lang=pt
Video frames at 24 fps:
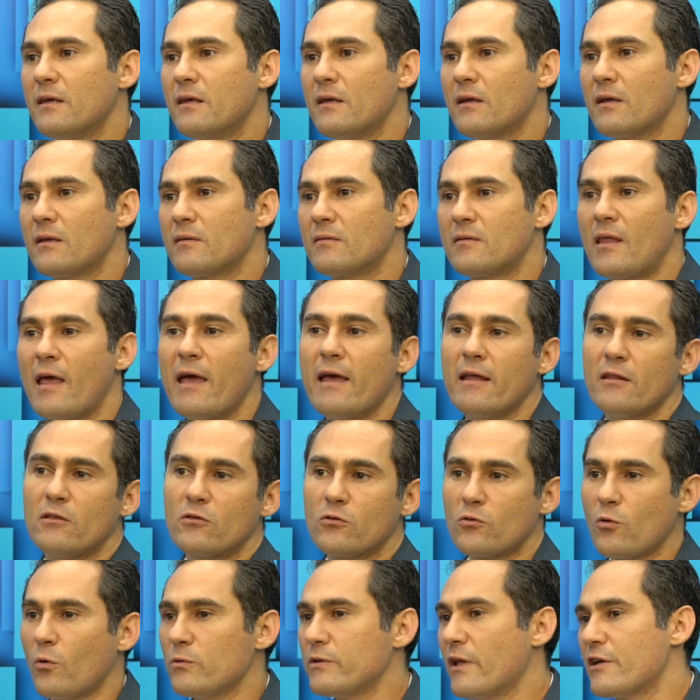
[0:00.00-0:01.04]
que tem
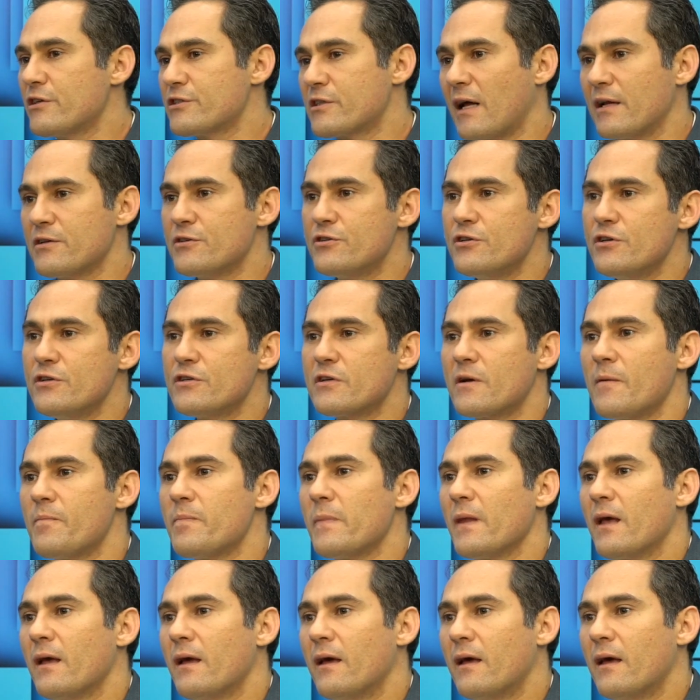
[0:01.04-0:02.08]
toda a estatística
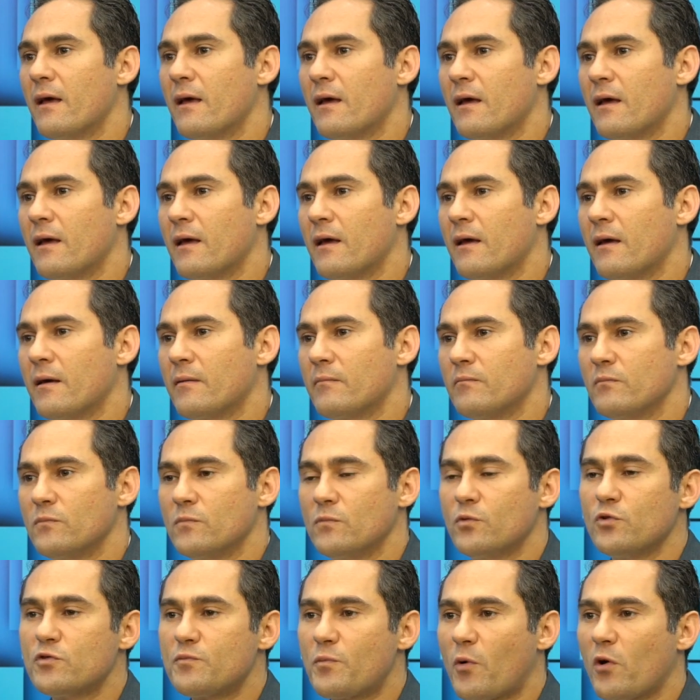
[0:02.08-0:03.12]
é,
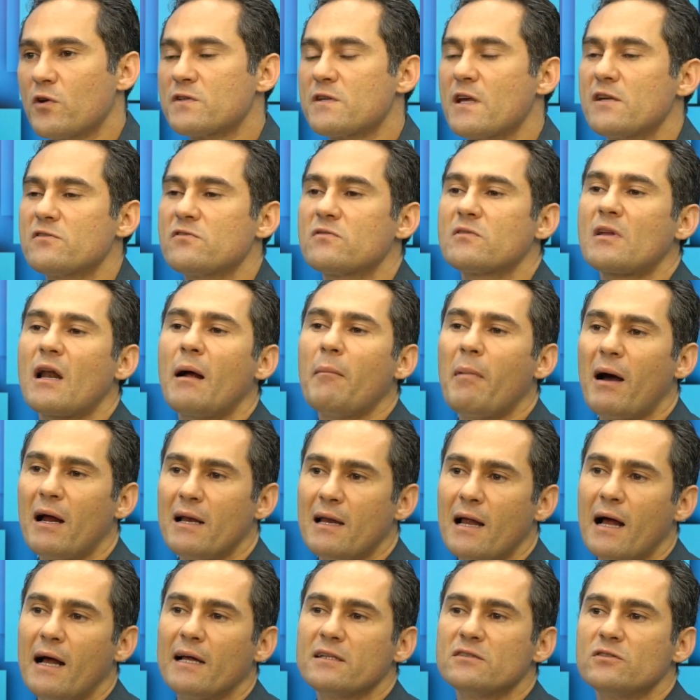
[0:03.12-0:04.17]
dos processos
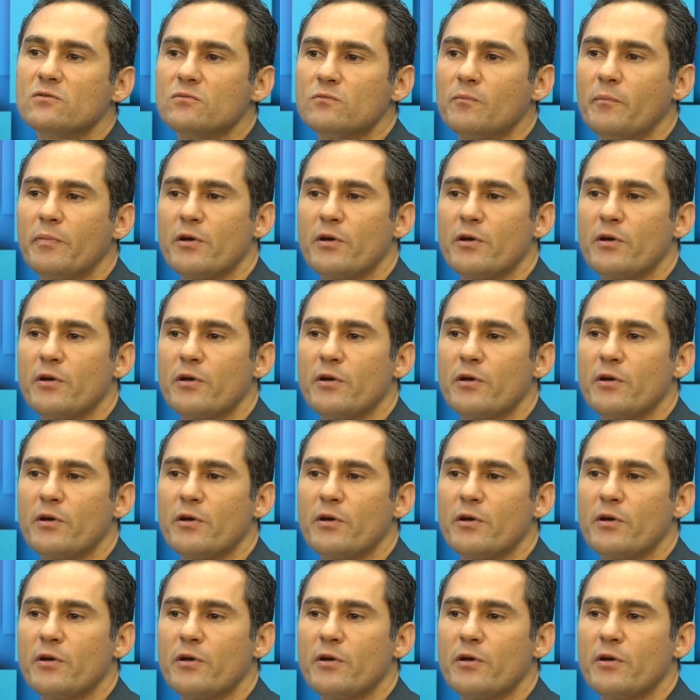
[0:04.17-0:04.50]
trabalhados no